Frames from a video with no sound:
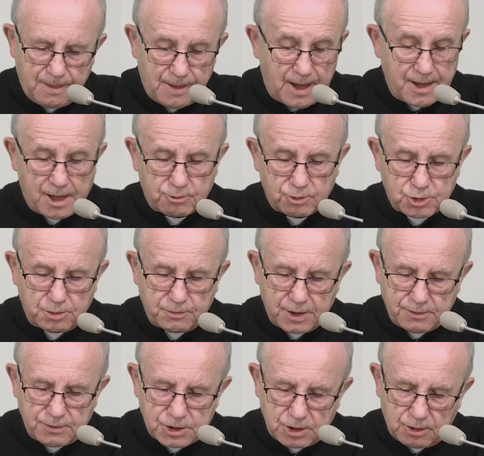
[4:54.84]
A jako
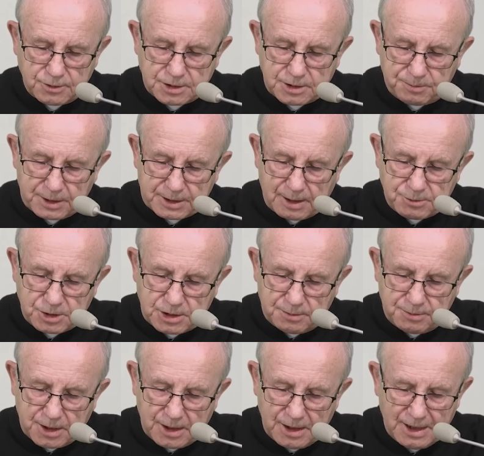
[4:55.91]
człowiek wierzący pytam
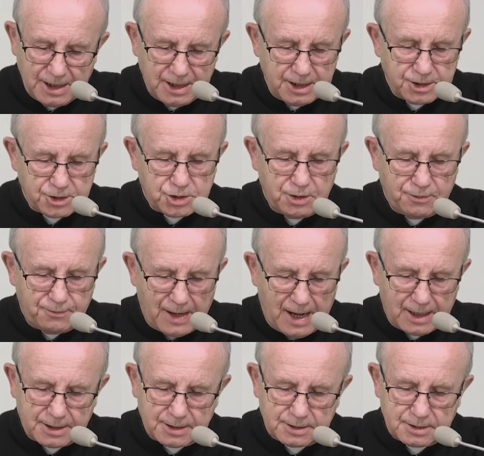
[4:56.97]
siebie, czy
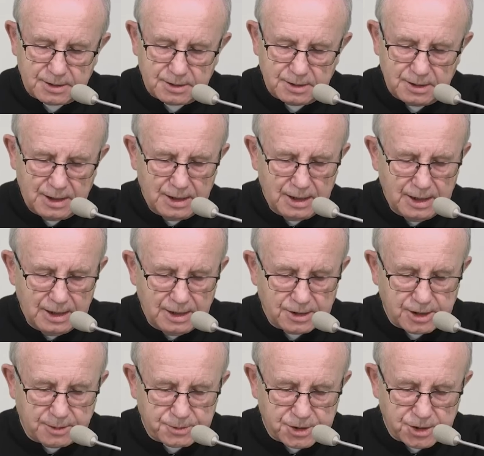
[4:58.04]
fakt,
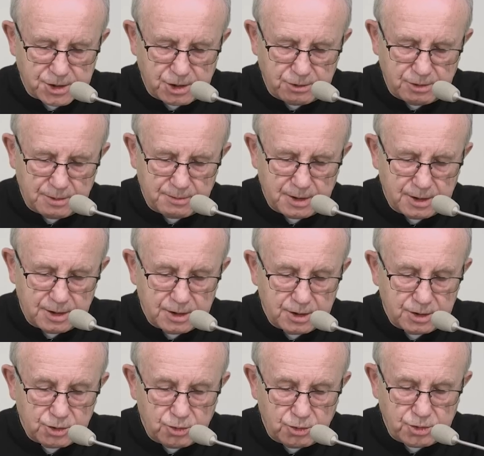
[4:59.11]
że przeżyłem
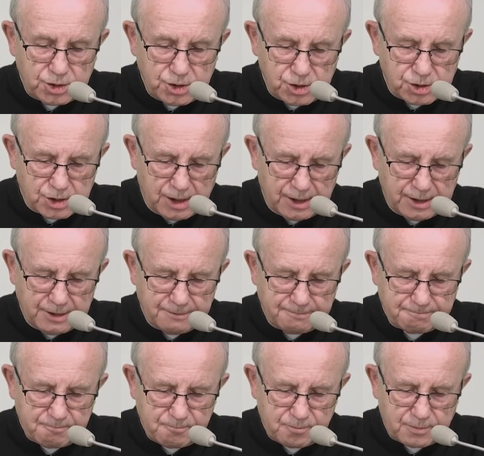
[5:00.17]
do dzisiaj,
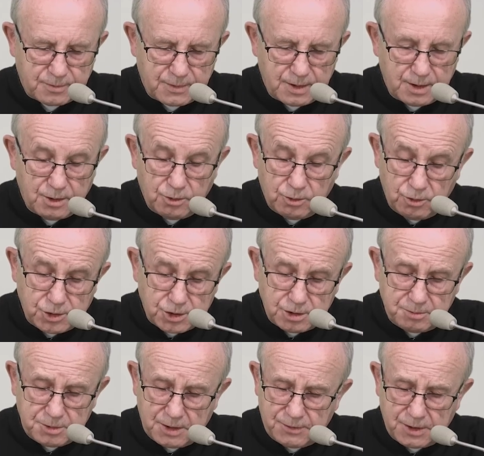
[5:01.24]
uczy
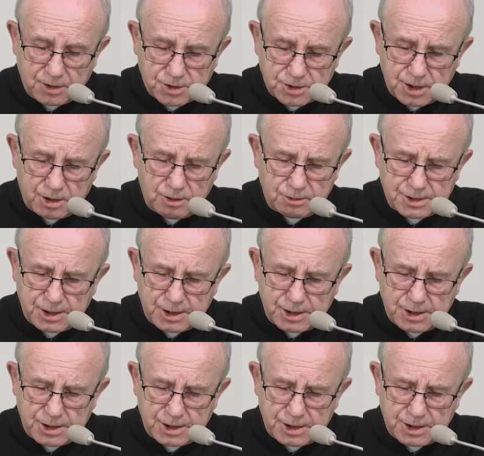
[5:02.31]
mnie większego